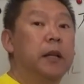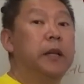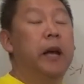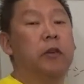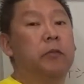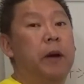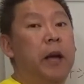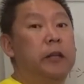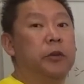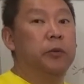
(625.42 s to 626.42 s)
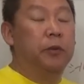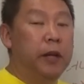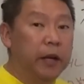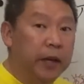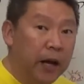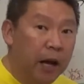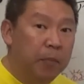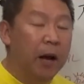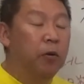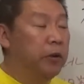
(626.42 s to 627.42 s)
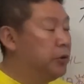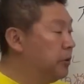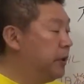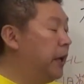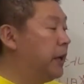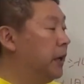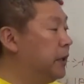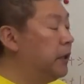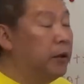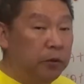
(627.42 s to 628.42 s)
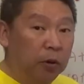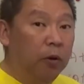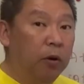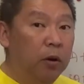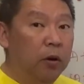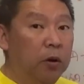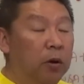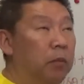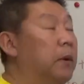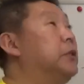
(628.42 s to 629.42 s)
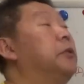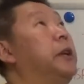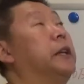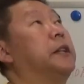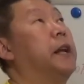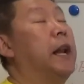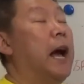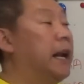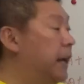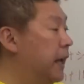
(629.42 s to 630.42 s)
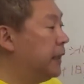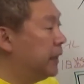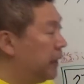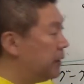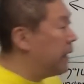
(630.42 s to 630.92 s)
200万円以上の利益が、これ純利益が出てると。純利益じゃない、粗利が出てる。